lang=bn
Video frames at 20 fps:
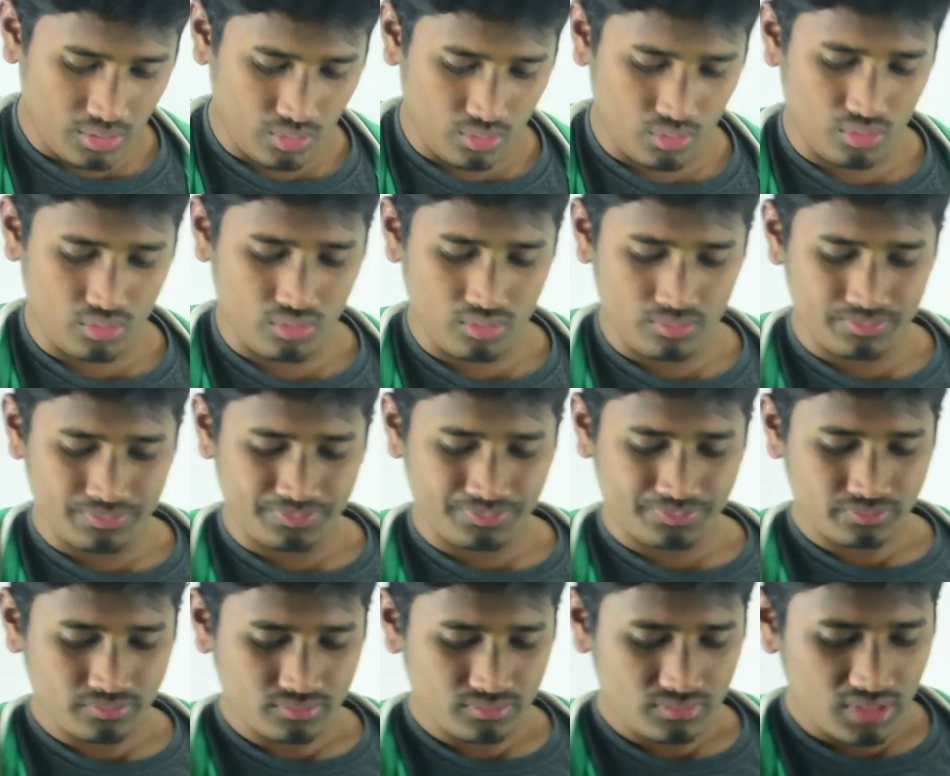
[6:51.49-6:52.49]
হলো
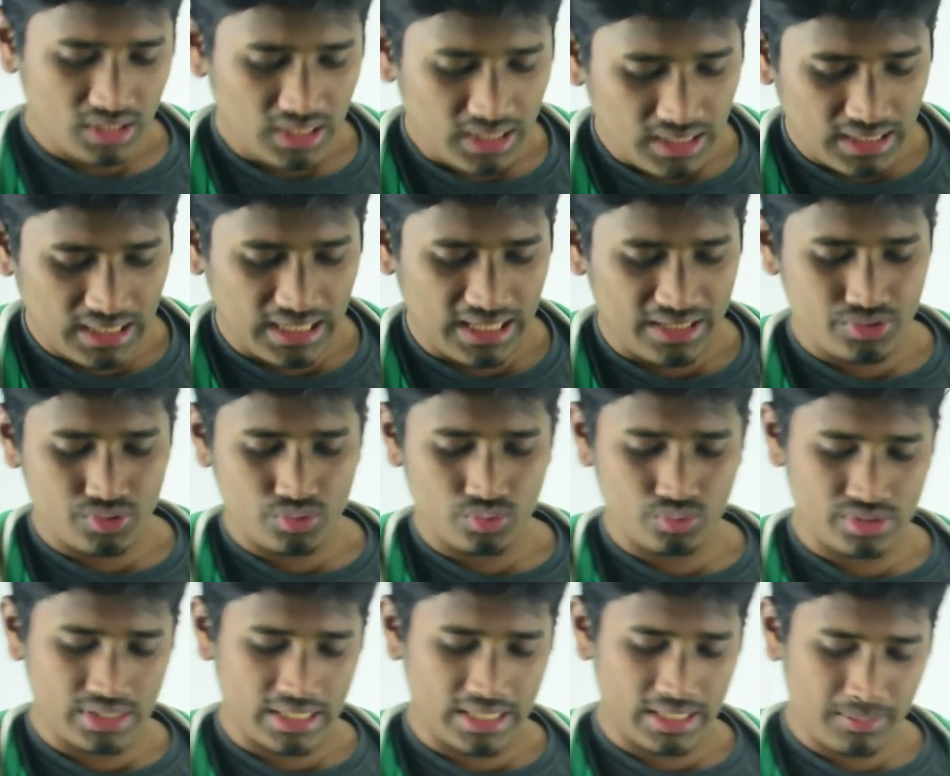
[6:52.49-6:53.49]

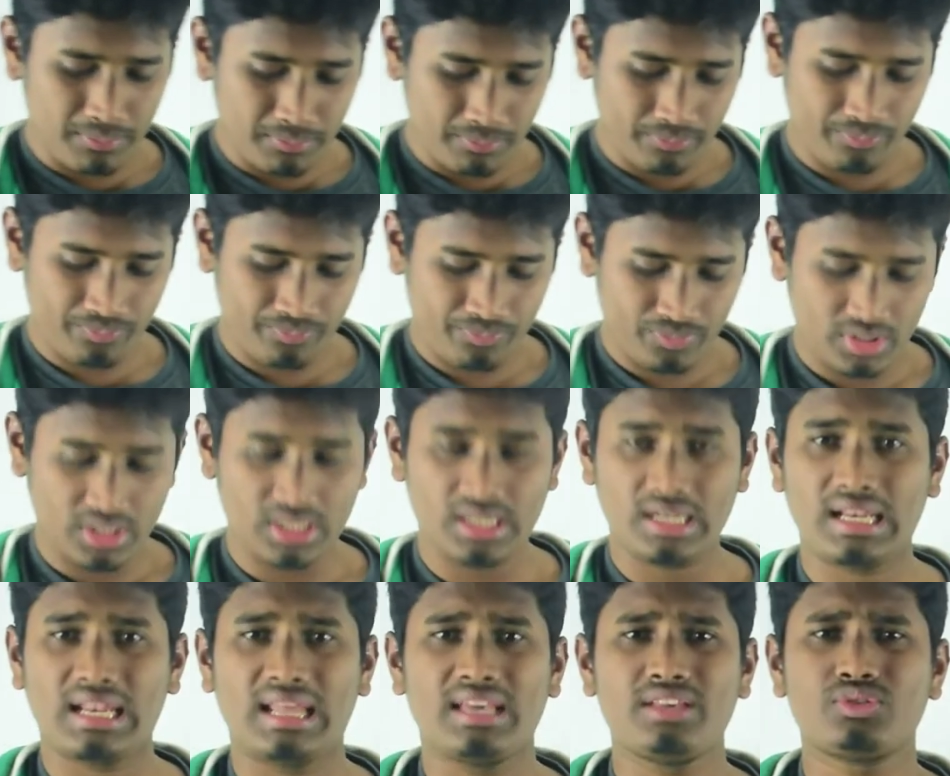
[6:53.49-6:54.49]
লাইসোজাইম
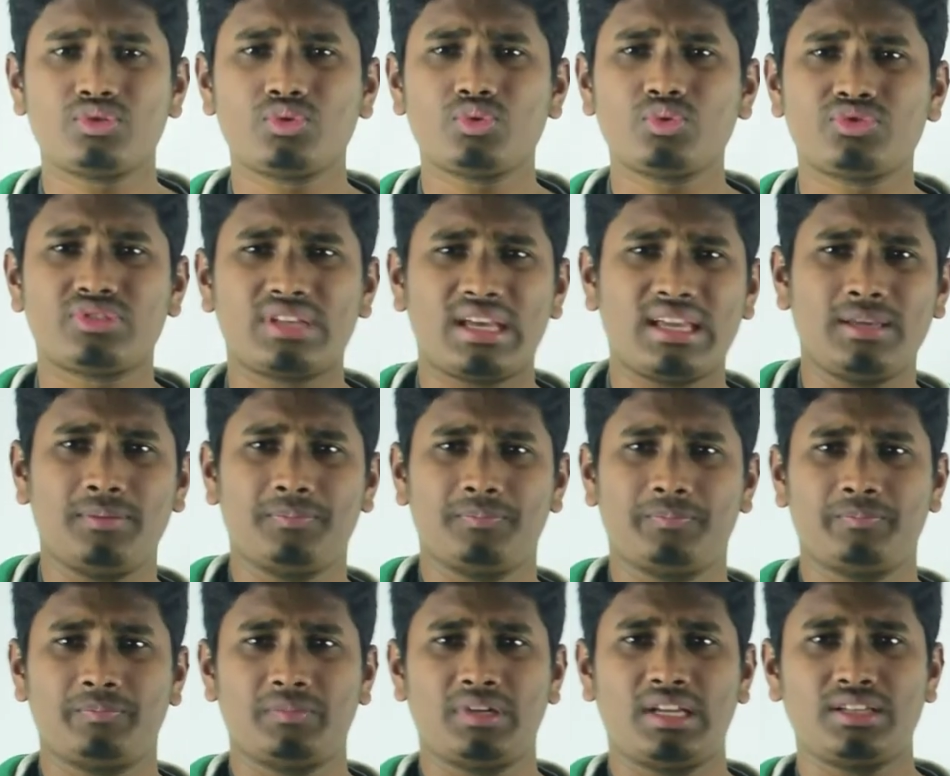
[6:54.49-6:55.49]
লাইসোজাইম
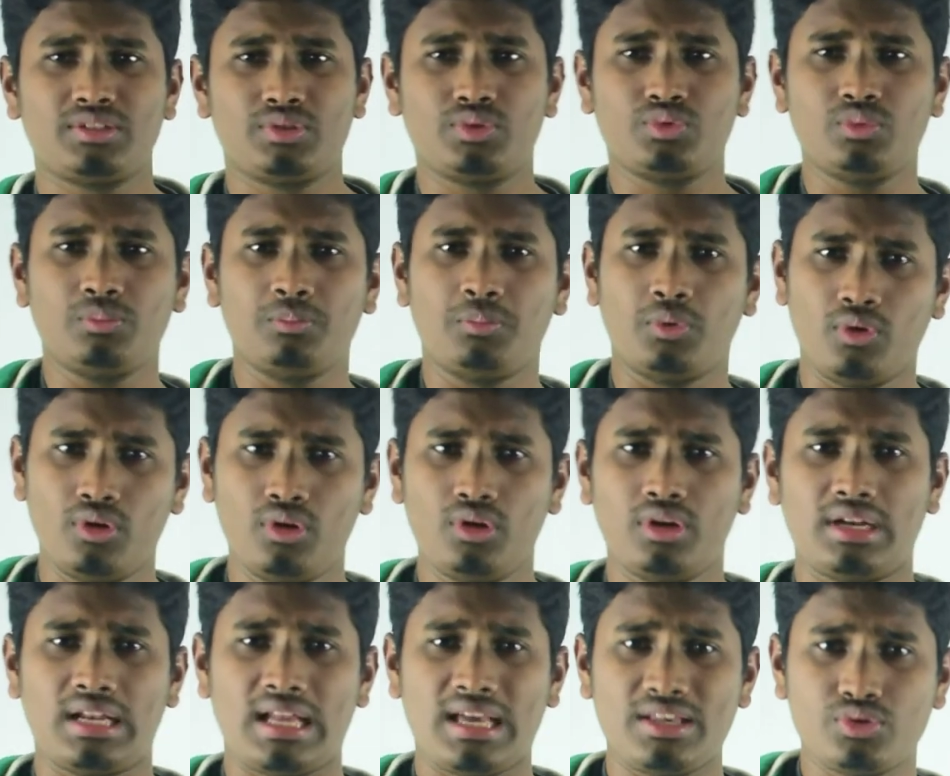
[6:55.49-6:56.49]
লাইসোজোম বললো
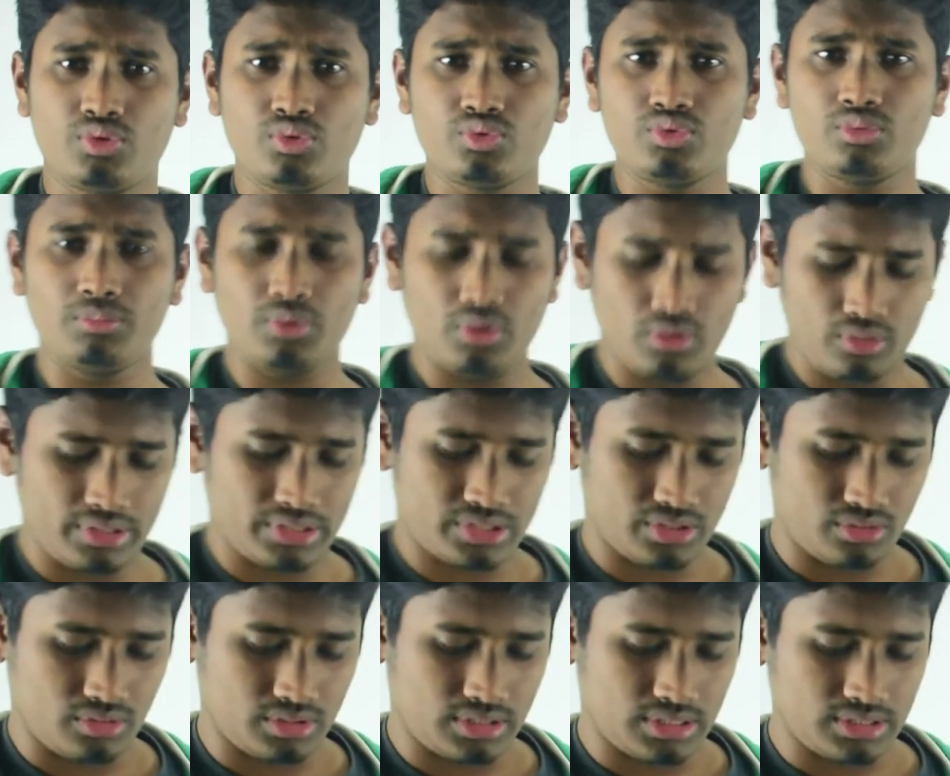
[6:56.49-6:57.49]
লাইসোজোম বললো একটা
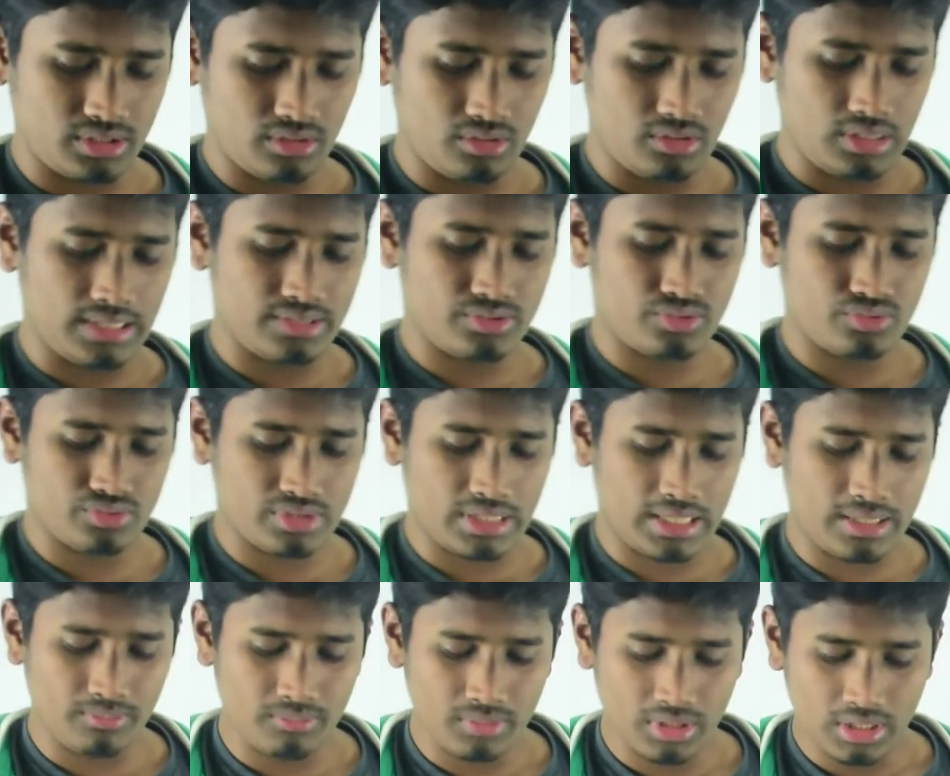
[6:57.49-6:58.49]
কথা ছিল
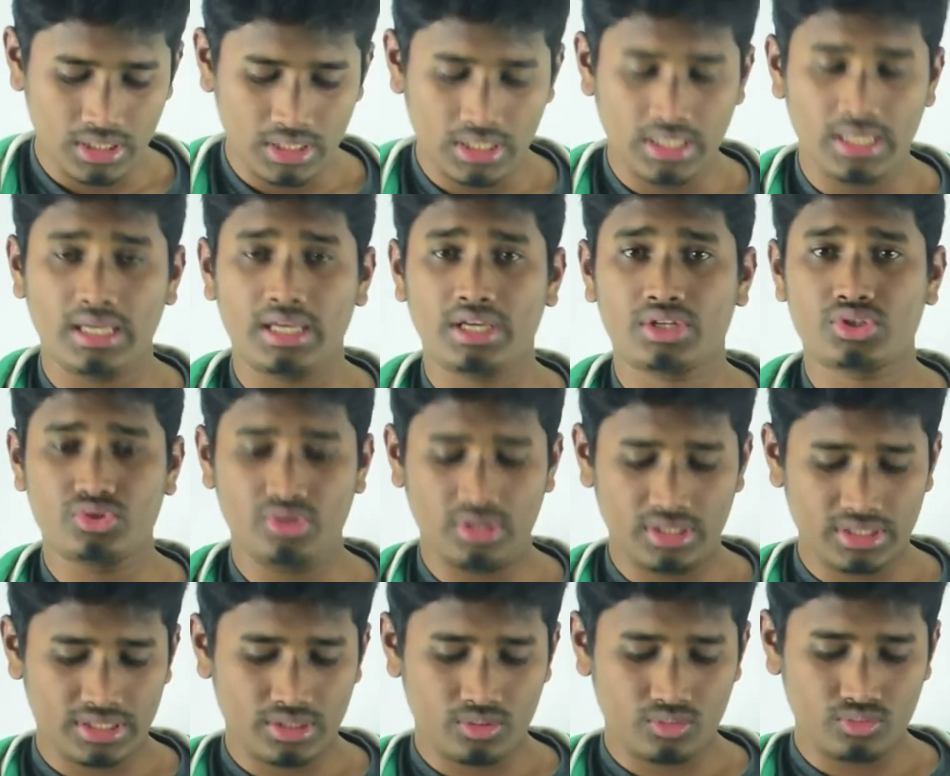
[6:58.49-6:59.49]
লাইসোজাইম
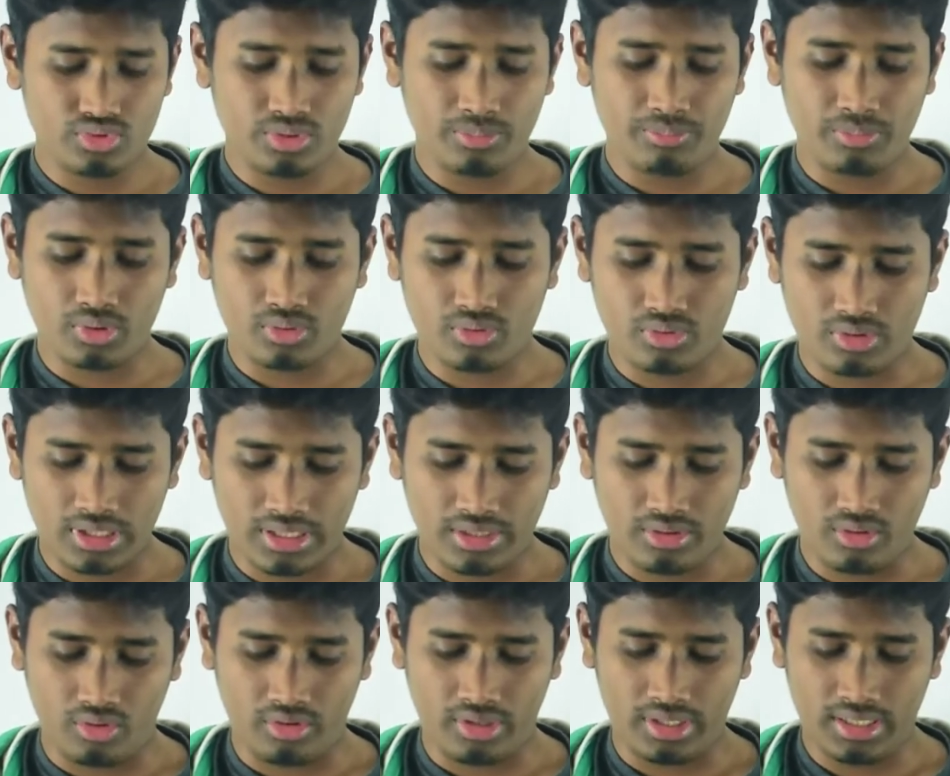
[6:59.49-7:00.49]
অ্যাকচুয়ালি সে অনুজীব বক্ষণকারী
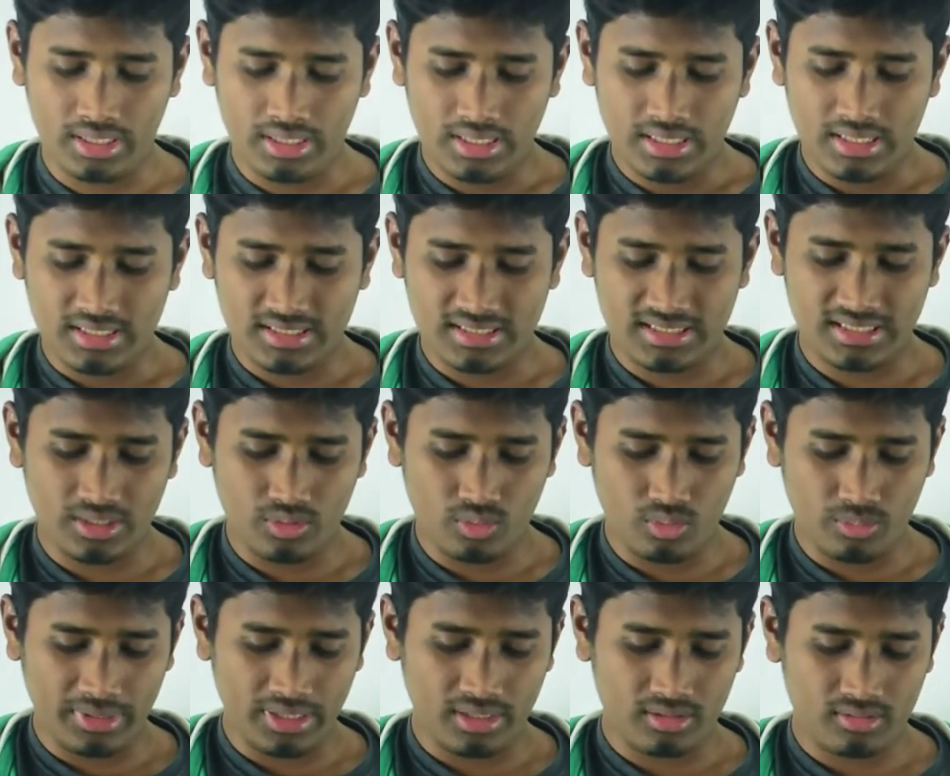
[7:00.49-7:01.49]
নয়
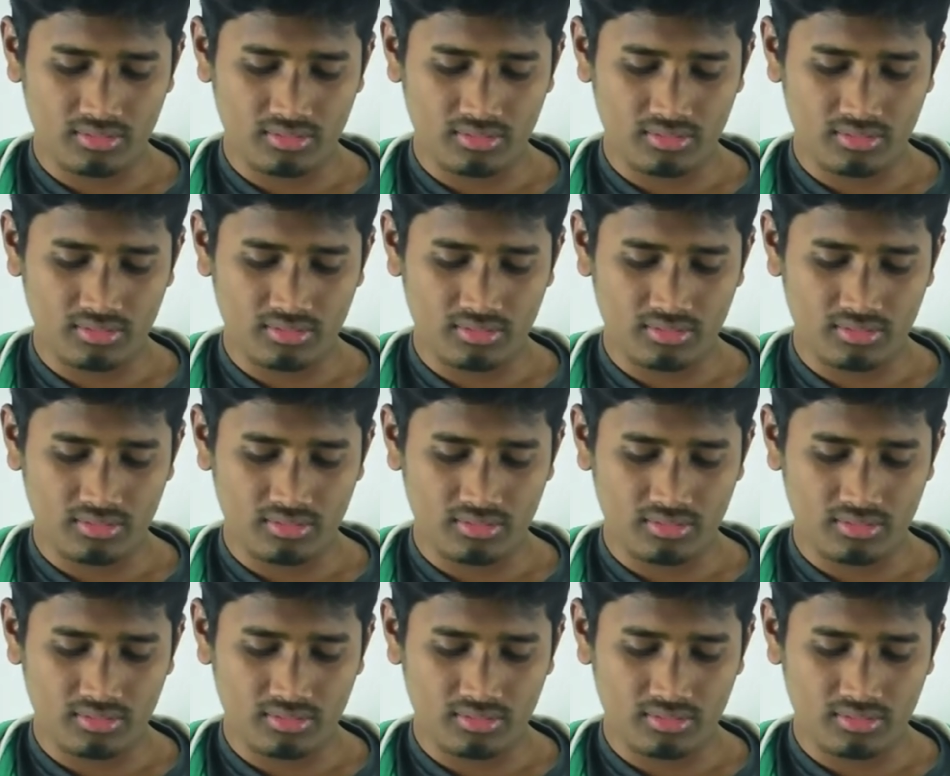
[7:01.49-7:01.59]
সিরোম্যান